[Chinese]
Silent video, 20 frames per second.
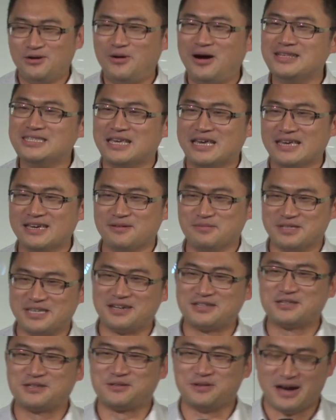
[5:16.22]
换成一个比较
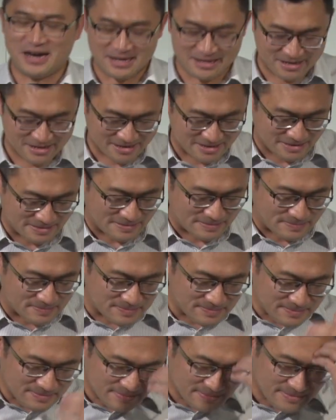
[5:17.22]
帅的，
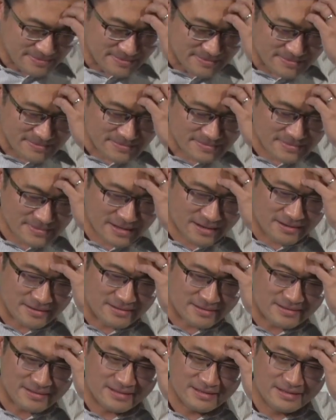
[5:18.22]
哦，